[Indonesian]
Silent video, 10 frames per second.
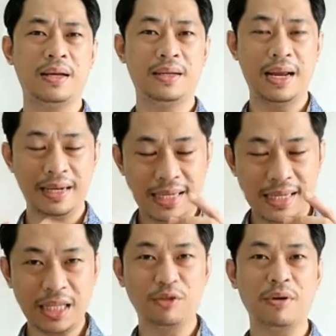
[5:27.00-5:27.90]
dan
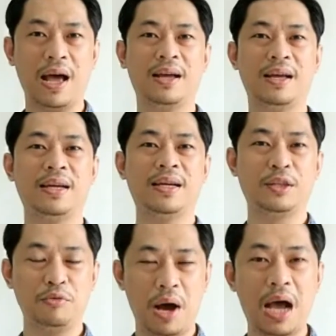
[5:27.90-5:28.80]
disitulah
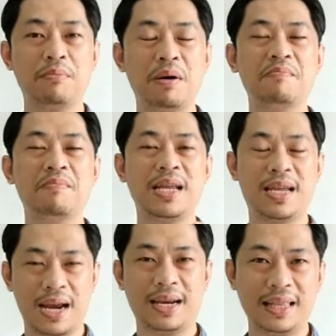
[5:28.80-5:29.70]
Tuhan
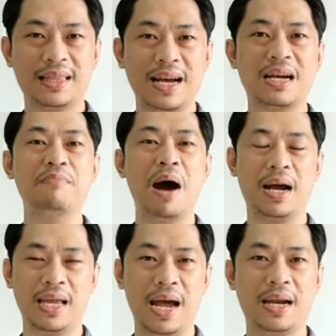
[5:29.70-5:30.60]
memberikan kita
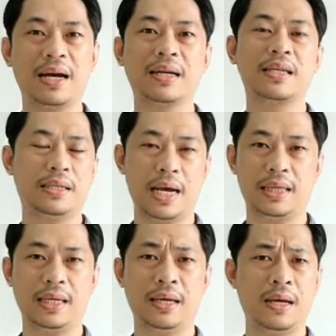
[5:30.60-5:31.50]
kebahagiaan yang
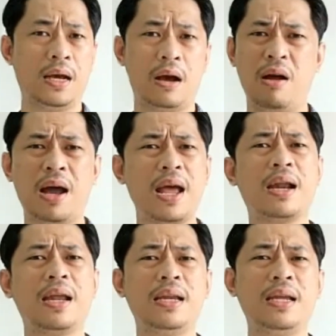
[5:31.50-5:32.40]
sejati. Kalau
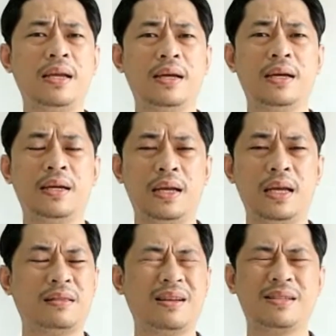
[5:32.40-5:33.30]
hari-hari ini
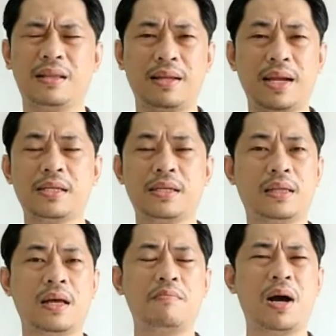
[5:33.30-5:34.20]
kita stres,
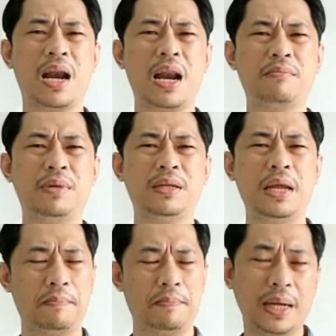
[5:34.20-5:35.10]
kita mengalami
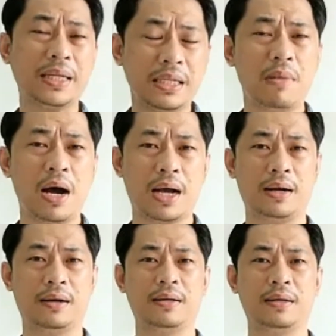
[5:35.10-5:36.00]
depresi bahkan